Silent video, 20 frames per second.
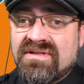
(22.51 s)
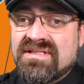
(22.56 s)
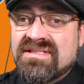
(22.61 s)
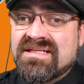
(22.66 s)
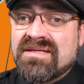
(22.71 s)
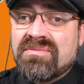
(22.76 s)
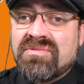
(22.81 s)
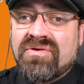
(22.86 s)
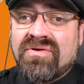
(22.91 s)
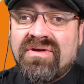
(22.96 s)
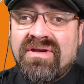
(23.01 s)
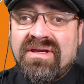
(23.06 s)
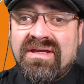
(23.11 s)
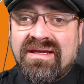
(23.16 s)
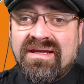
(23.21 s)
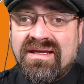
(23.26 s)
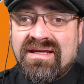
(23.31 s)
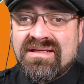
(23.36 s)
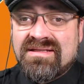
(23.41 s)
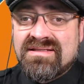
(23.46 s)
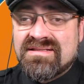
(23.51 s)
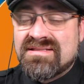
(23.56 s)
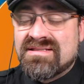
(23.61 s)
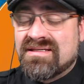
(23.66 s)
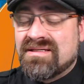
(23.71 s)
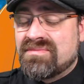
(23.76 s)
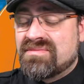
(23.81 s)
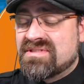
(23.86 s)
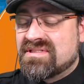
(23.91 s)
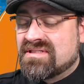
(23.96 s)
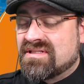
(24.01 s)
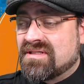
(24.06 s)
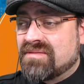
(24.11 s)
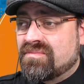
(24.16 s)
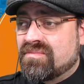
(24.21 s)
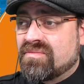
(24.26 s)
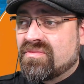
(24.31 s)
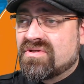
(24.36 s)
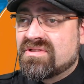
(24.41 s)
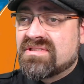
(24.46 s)
Es gibt neue Geräte, es gibt
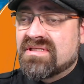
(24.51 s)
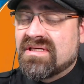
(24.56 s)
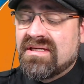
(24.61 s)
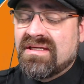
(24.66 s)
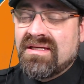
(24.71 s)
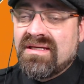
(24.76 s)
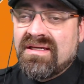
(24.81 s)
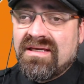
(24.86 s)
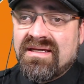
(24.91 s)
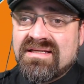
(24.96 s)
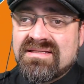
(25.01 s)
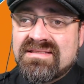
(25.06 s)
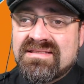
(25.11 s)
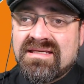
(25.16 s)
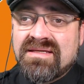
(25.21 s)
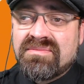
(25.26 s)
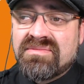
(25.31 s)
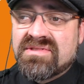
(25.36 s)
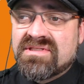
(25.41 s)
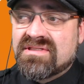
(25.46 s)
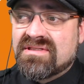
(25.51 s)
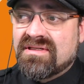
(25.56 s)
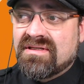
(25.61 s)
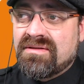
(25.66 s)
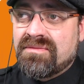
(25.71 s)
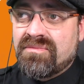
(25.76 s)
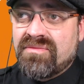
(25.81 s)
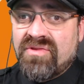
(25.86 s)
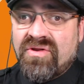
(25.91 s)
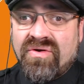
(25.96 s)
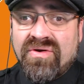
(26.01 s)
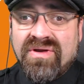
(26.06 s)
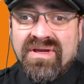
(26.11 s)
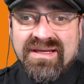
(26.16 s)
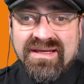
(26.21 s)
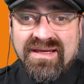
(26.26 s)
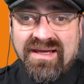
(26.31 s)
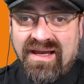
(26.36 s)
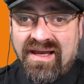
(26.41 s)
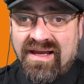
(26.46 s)
Skriptmods, es gibt ähm, neue
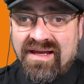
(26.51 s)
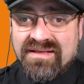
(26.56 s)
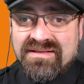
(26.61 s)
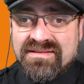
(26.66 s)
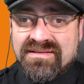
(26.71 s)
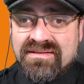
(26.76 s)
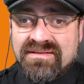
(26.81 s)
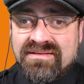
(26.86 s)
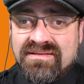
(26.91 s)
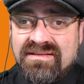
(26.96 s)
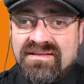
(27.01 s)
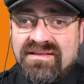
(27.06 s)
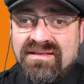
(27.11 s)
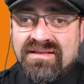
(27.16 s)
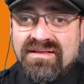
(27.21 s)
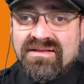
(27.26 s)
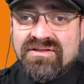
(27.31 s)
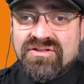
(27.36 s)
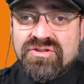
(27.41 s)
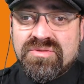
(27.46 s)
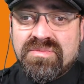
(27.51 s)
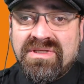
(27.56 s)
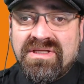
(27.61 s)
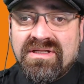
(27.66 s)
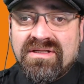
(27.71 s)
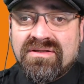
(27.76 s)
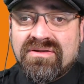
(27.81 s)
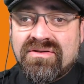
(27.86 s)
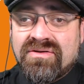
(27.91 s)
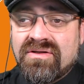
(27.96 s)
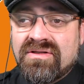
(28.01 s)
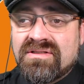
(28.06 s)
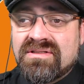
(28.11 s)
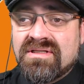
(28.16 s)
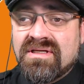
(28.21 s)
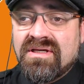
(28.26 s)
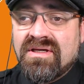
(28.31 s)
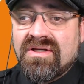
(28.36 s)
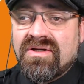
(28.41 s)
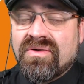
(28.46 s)
Karten, die ihr spielen könnt
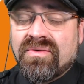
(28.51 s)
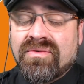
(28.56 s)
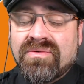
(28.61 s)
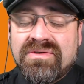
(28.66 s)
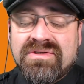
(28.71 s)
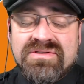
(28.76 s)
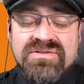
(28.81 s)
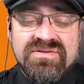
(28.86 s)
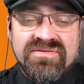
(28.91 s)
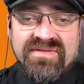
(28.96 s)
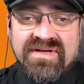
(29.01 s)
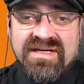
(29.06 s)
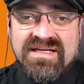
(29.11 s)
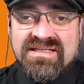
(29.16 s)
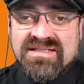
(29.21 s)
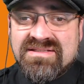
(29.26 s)
und so weiter.